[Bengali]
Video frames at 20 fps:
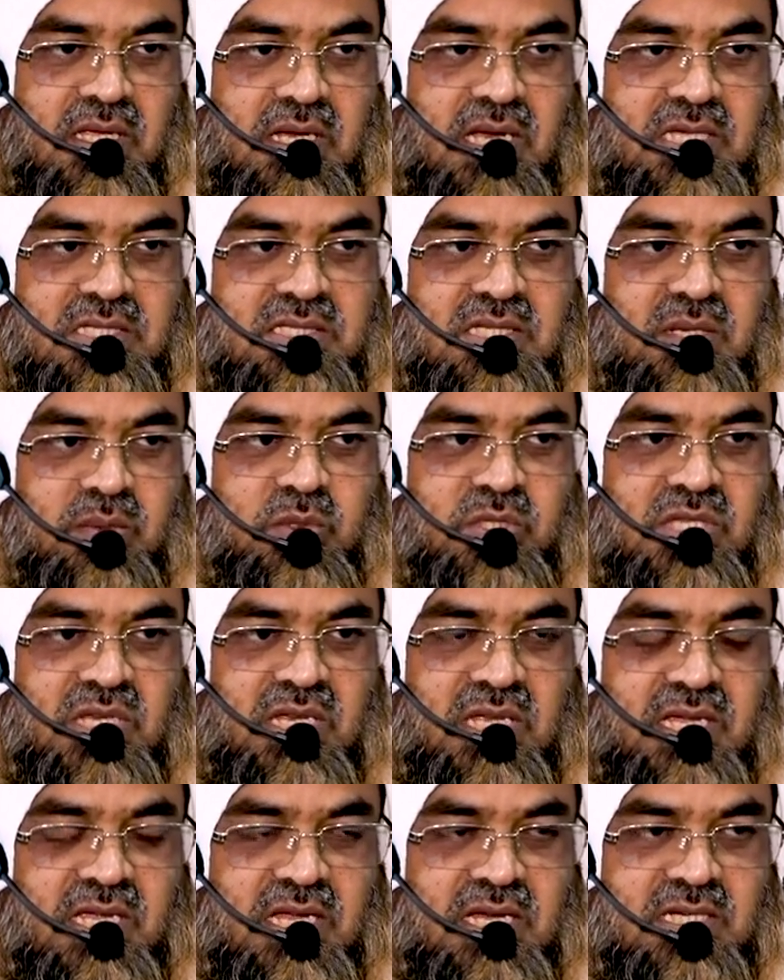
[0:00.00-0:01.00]
রাস্তার মধ্যে
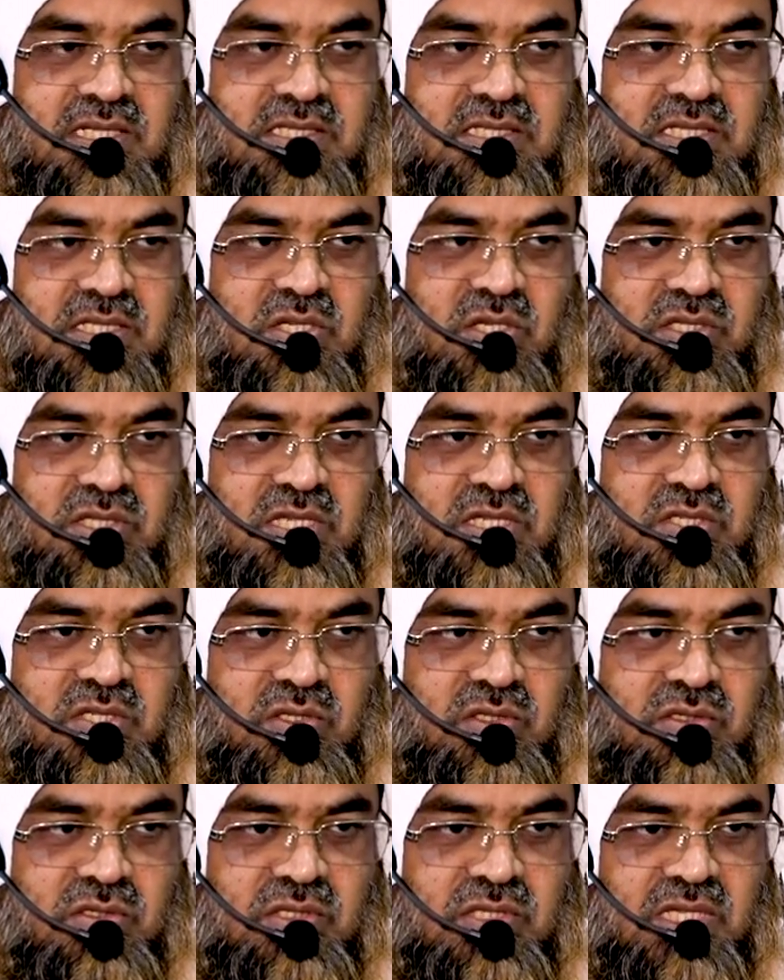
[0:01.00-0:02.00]
রেখে আসছে সন্তান
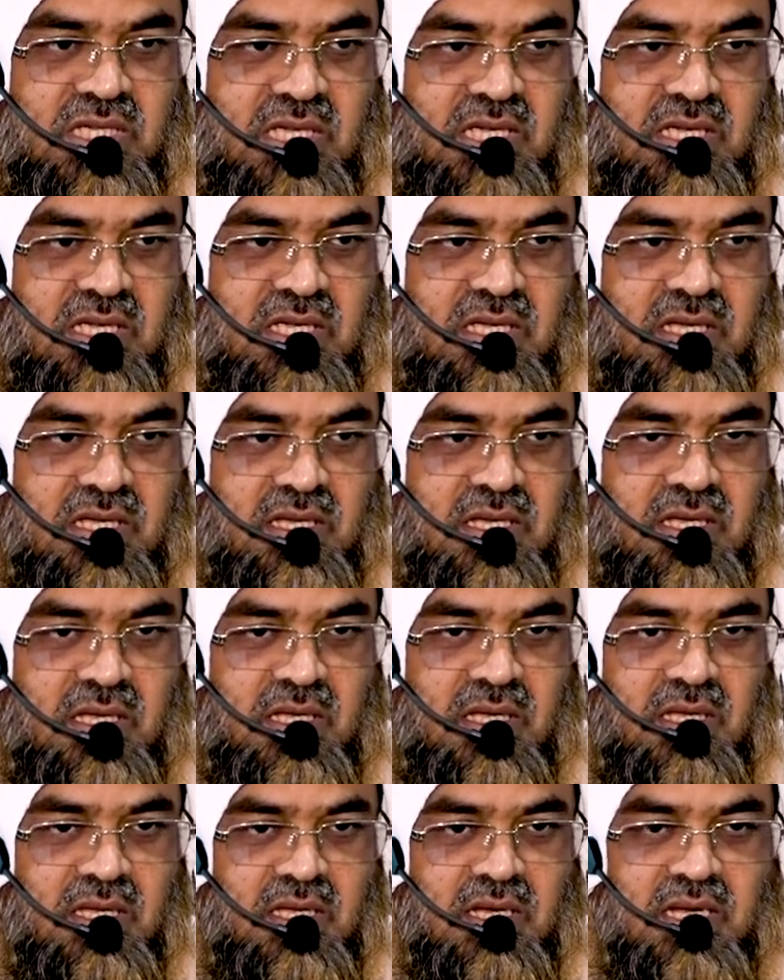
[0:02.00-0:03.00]
সন্ততিকে
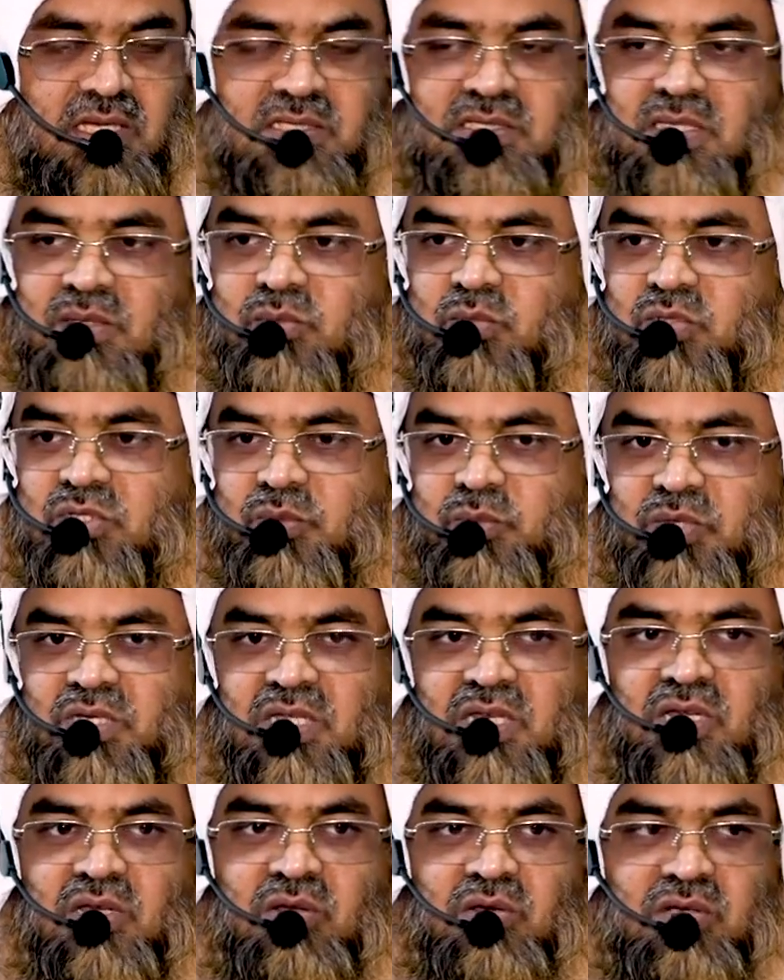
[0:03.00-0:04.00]
রাস্তার মধ্যে
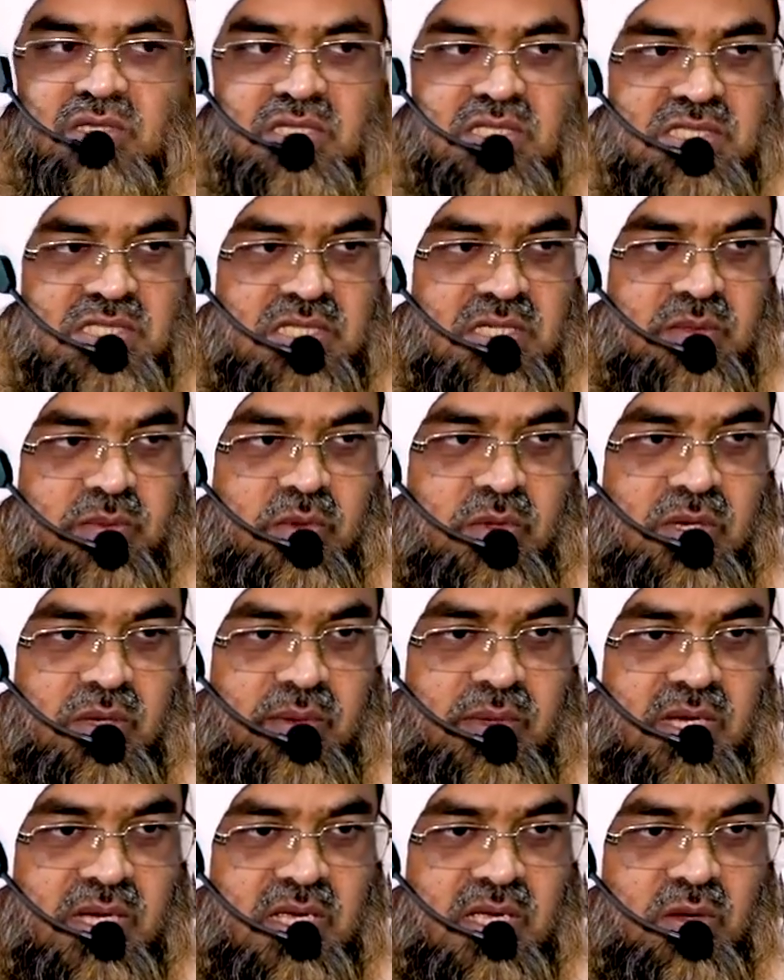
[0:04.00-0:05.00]
বিক্রি করে দিচ্ছে
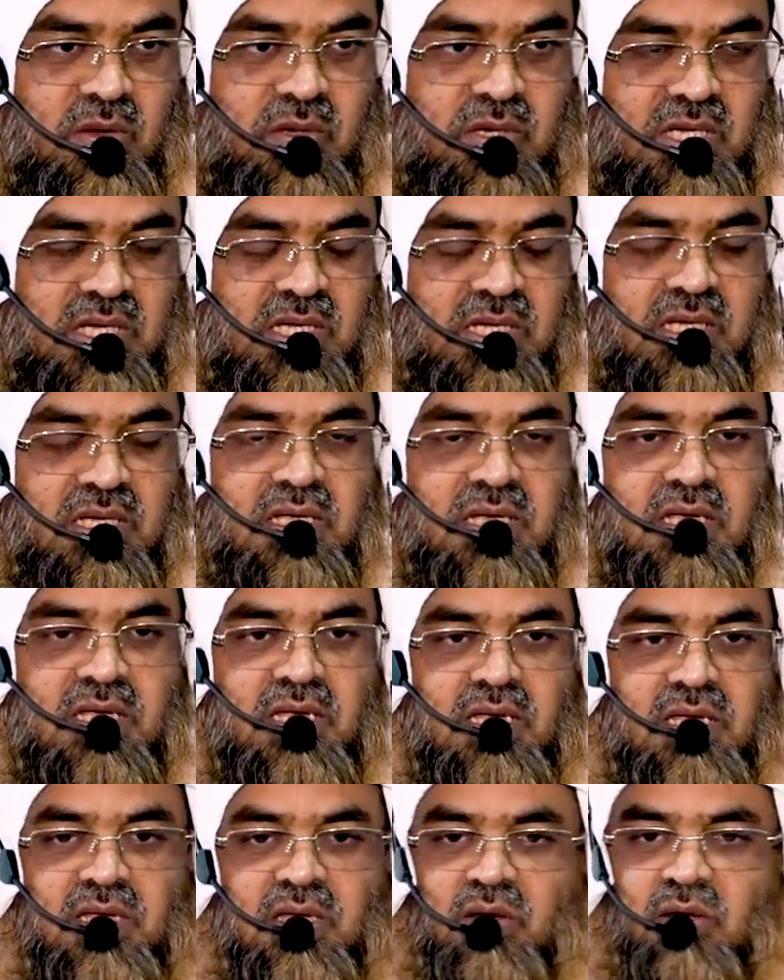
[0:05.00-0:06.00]
পরিবারের কাউকে
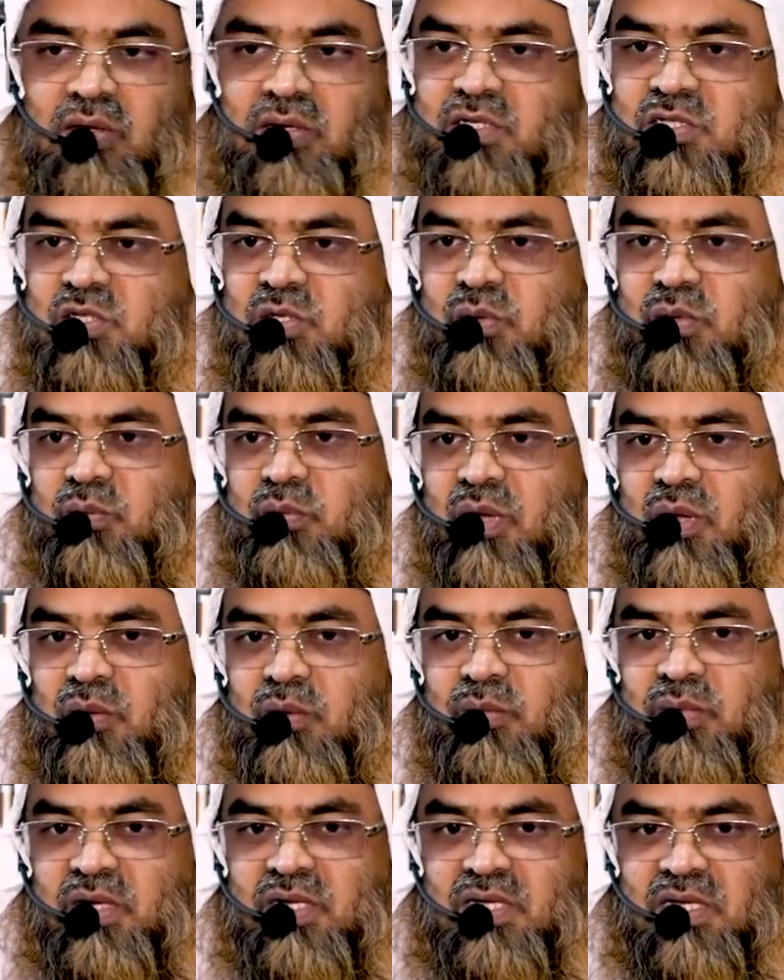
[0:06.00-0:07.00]
অনেক সময়
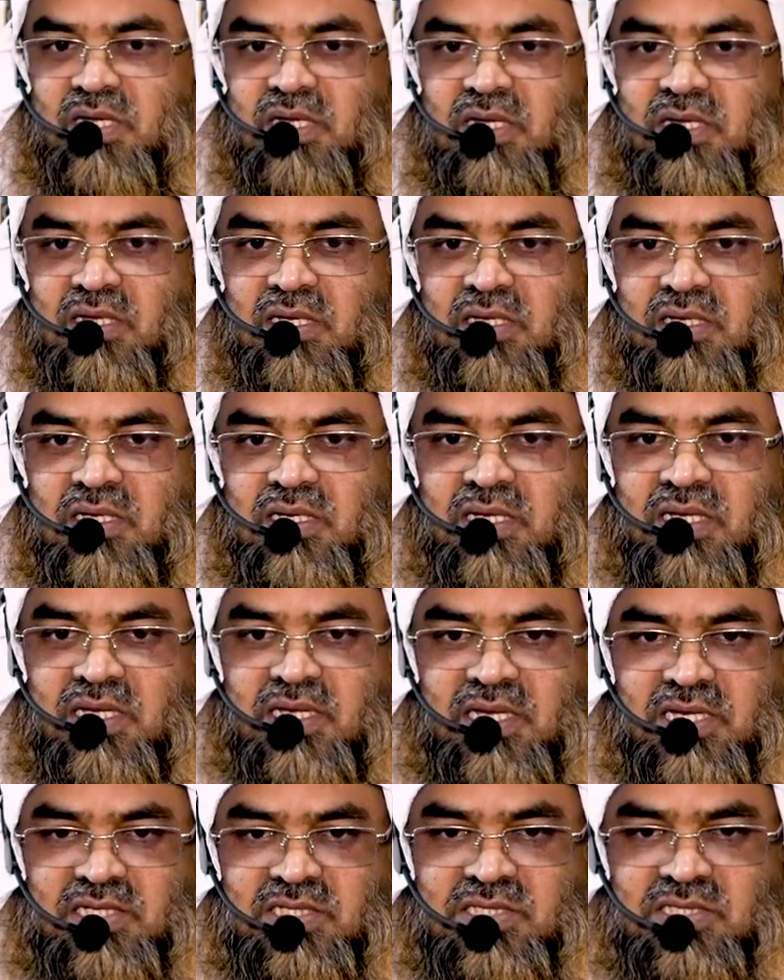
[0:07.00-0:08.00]
বাবা মাকে
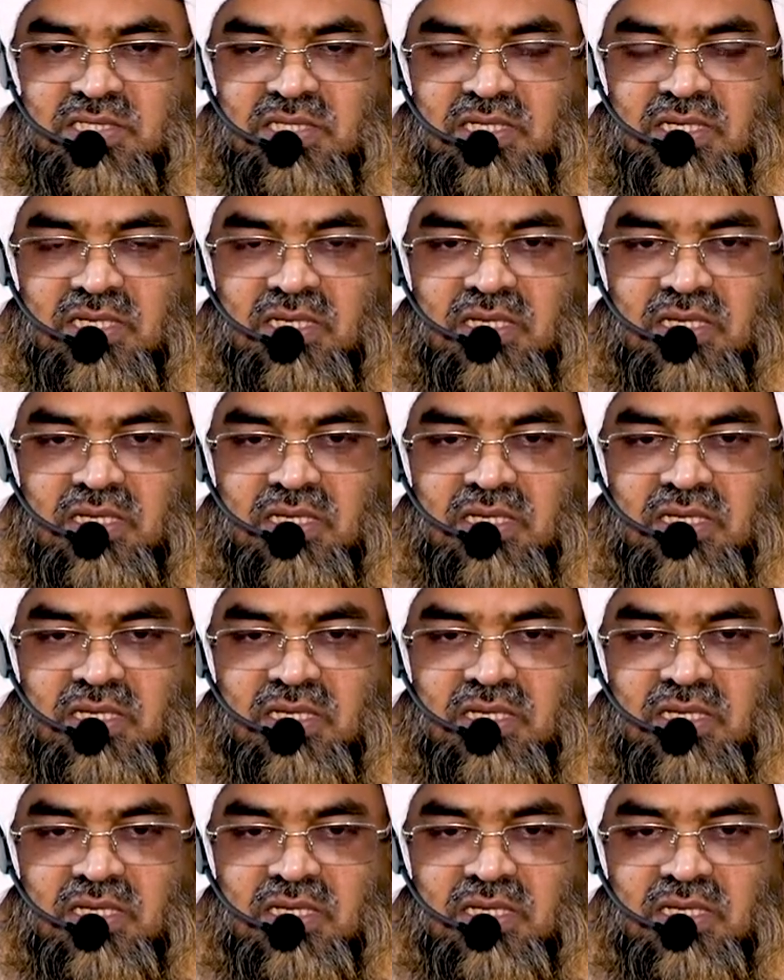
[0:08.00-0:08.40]
রেখে আসছে